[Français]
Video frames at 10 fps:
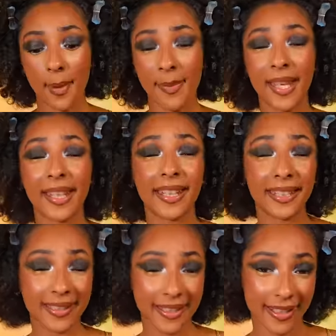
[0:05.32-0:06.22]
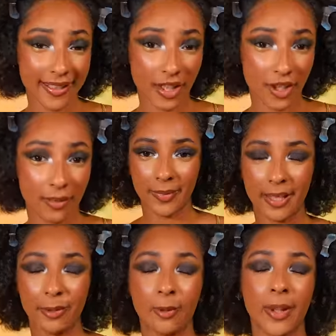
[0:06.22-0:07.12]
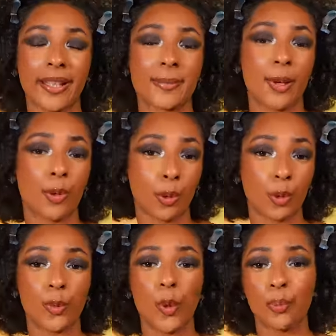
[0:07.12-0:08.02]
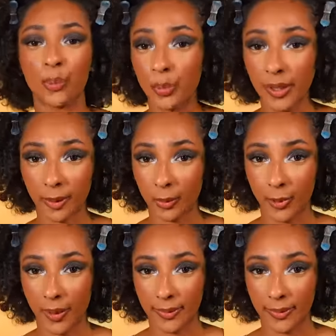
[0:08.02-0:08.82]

Ma mère est très âgée. Il ne lui reste malheureusement plus très longtemps à